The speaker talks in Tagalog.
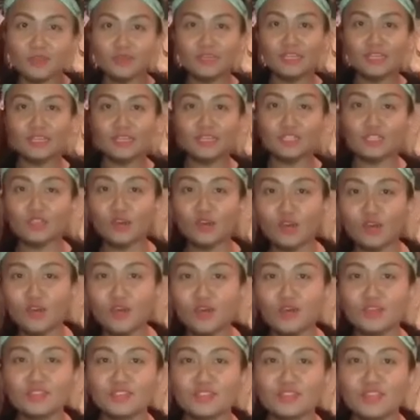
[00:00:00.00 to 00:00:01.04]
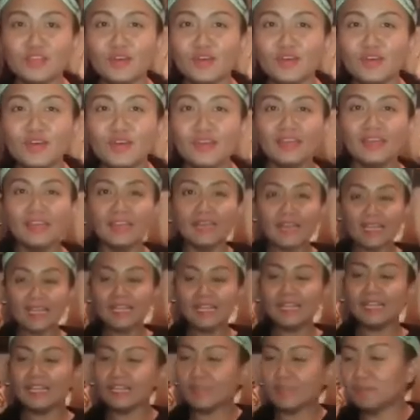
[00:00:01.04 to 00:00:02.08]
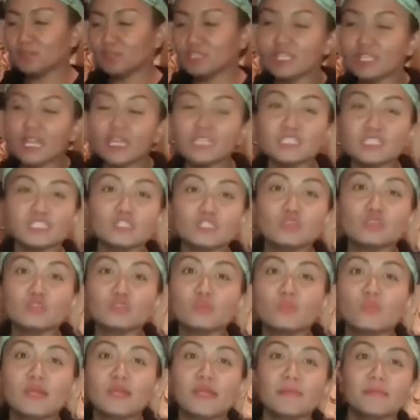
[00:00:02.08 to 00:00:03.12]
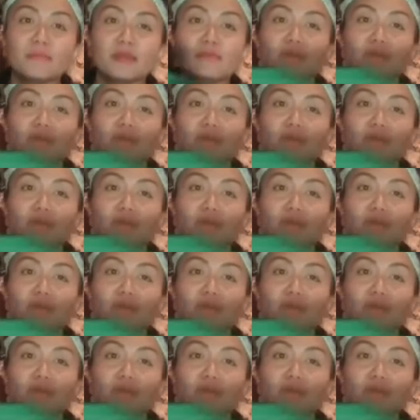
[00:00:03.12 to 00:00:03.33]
bilis ko, bilis ko. Ayan na, tapos na tayo sa school